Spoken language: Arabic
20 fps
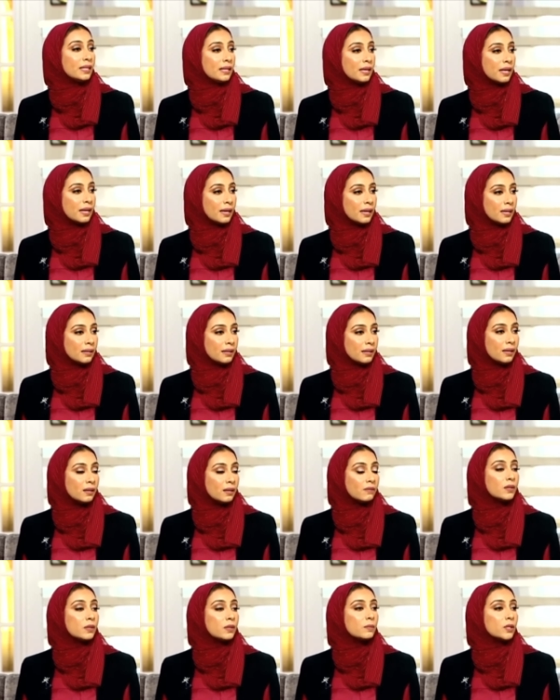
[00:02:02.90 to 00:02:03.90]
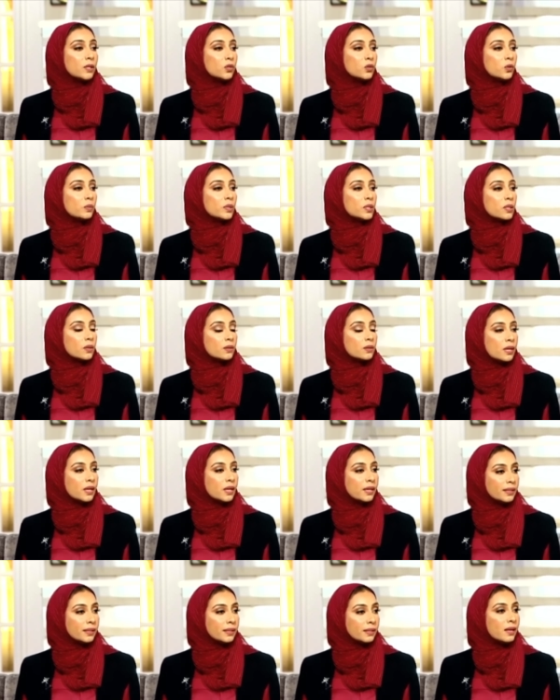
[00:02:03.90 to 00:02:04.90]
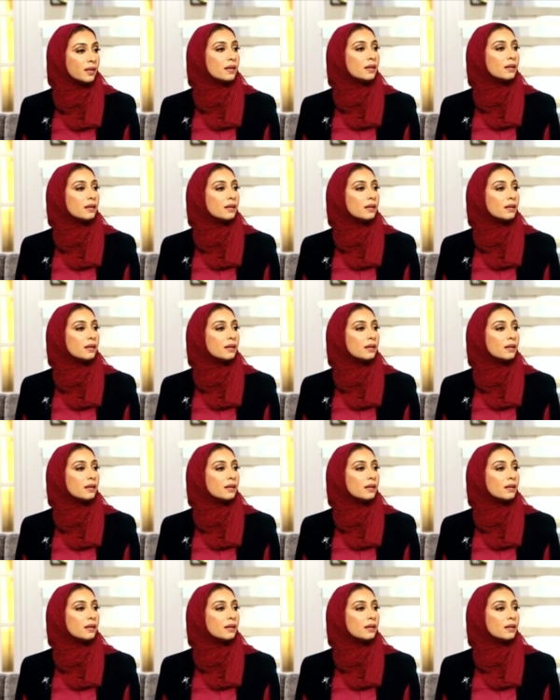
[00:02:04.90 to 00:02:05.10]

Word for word: هذا في المرسوم السلطاني